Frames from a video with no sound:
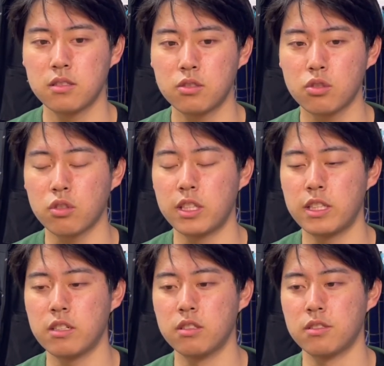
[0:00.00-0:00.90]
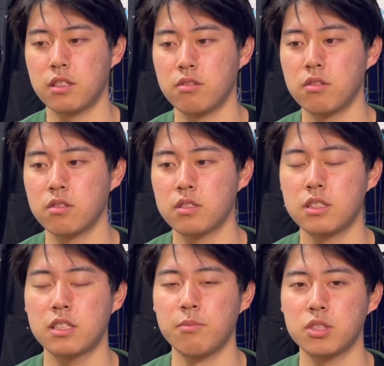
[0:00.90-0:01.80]
ちょっと引いてるんですけど、で、
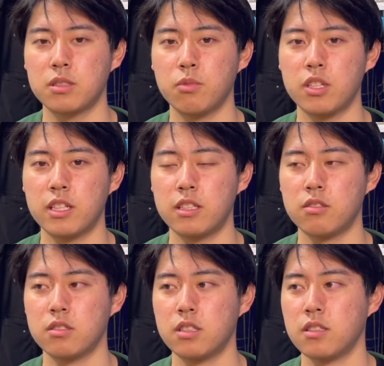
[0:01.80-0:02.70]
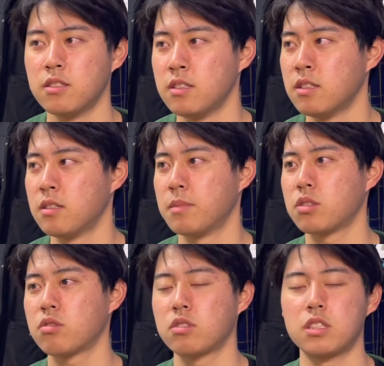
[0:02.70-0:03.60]
しかも下ネタ言ってくるし、まあ、
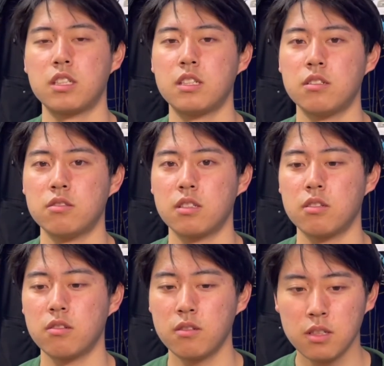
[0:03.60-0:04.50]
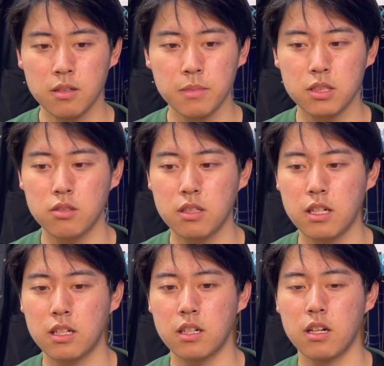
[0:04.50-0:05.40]
ちょっと引いてるんですけど、まあ、それでな
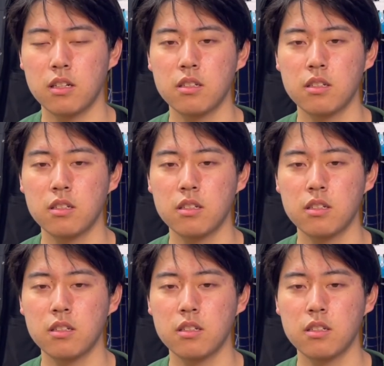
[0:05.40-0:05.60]
んか、